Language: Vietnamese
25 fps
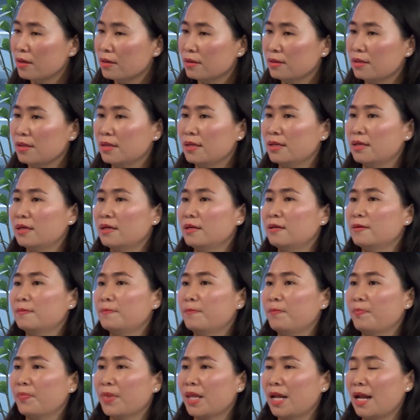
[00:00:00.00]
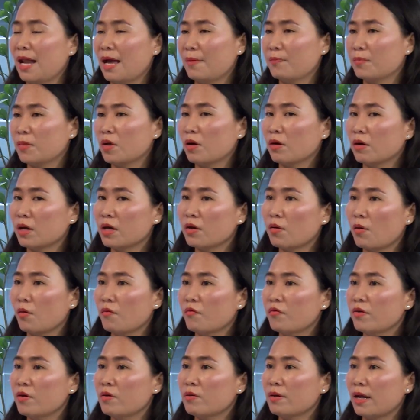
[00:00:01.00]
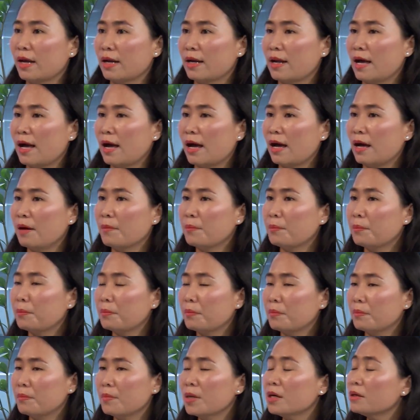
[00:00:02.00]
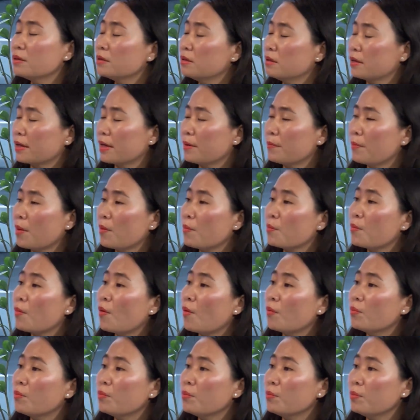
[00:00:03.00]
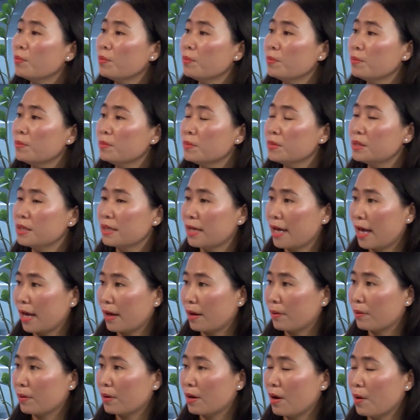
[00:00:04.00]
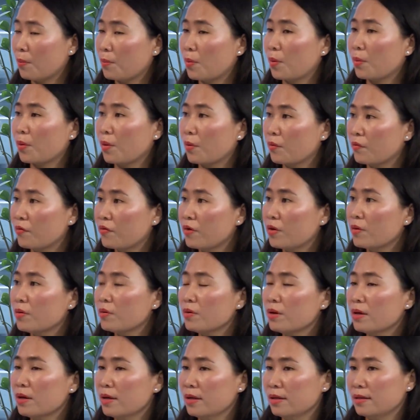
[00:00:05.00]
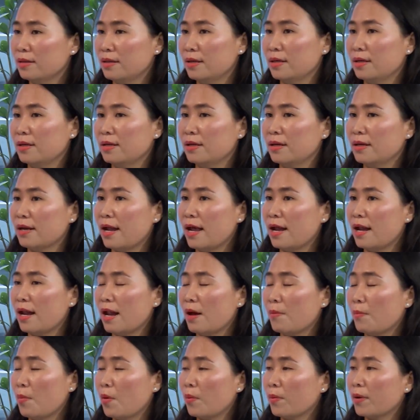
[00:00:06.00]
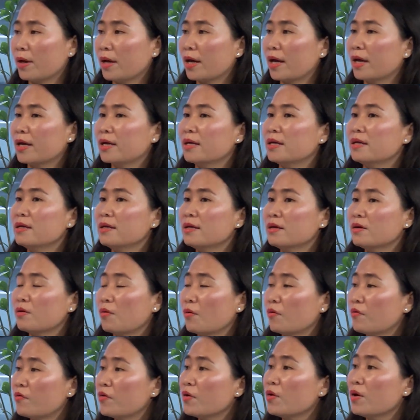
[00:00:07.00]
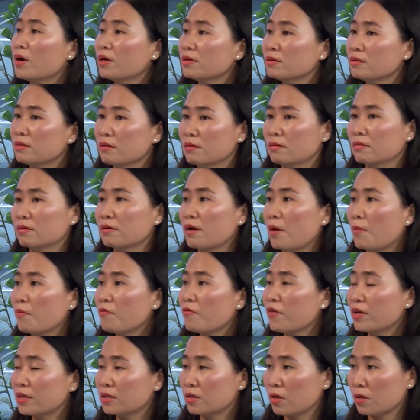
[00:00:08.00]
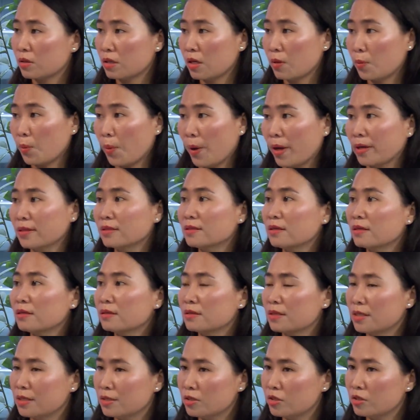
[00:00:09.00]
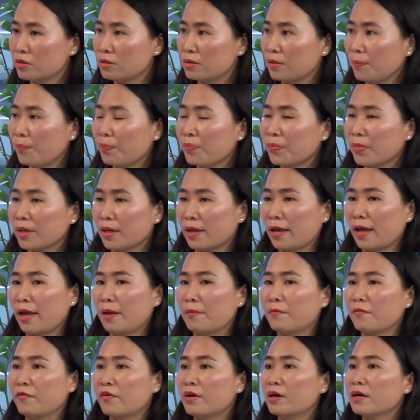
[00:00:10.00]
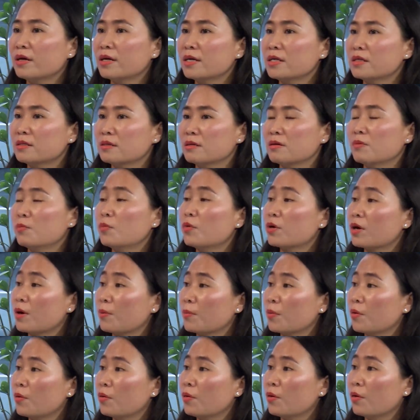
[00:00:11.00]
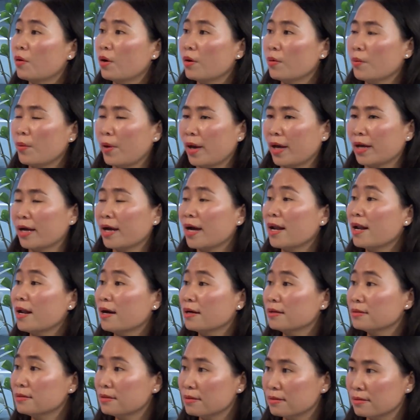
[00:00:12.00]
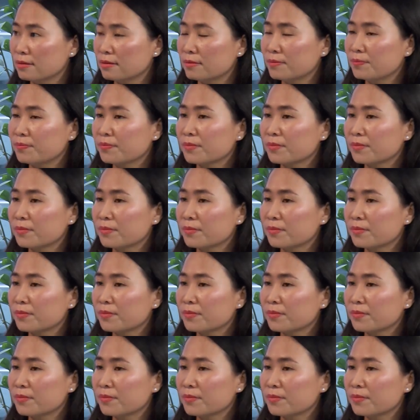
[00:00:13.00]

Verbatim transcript: thì làm cho cái cổ phiếu này đã bước được cái mốc 40.000 đồng một cổ phiếu thì đây là một cái cổ phiếu ấn tượng đóng vai trò thanh khoản trên thị trường kèm với cái sự mua rồng của khối ngoại khá là ấn tượng